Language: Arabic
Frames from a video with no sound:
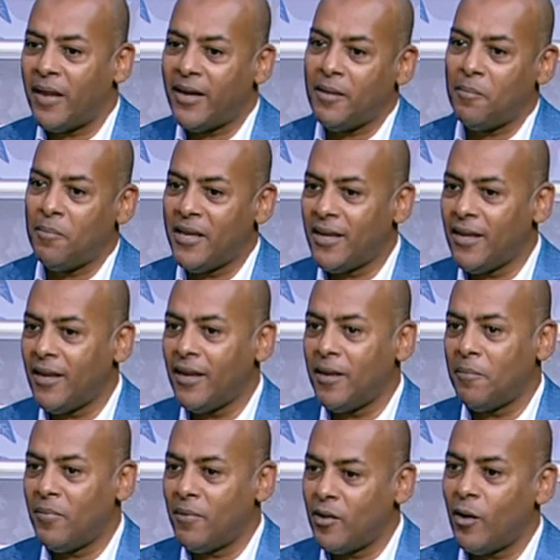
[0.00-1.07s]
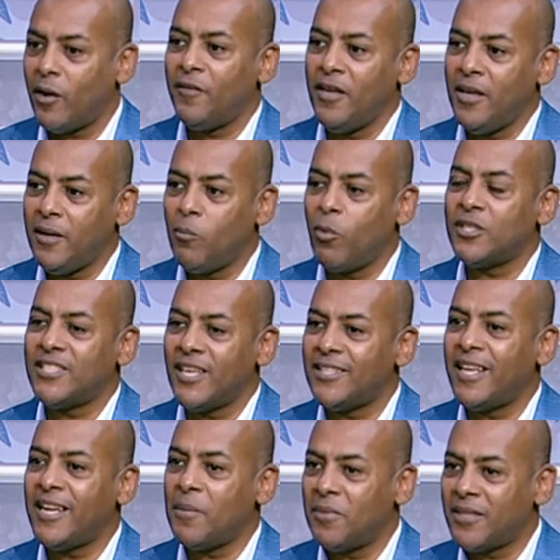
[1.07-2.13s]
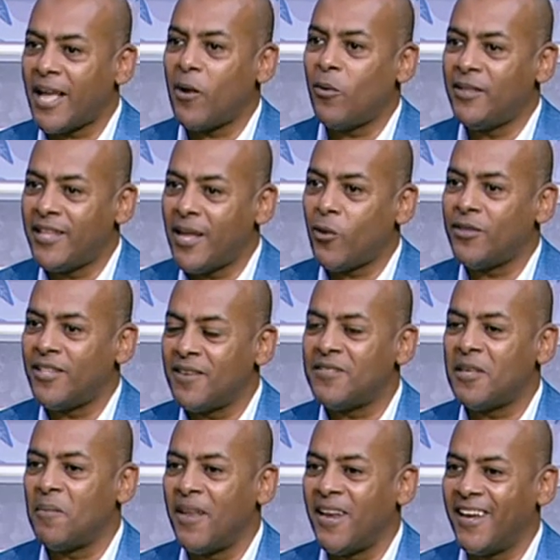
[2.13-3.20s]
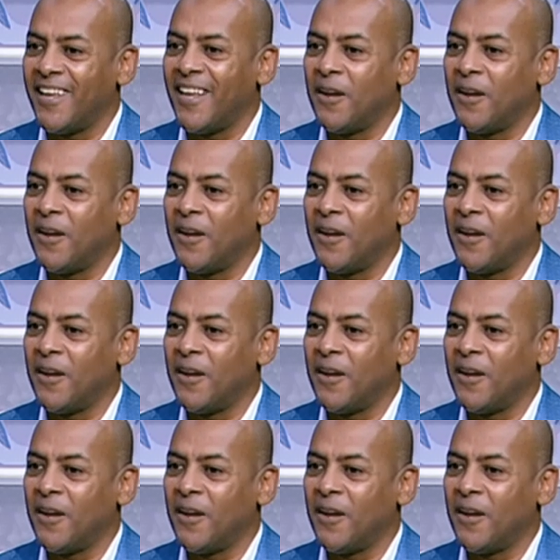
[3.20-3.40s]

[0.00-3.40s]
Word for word: يعني في مؤسسات ثانيه بتحاول تاخد نفس المنهج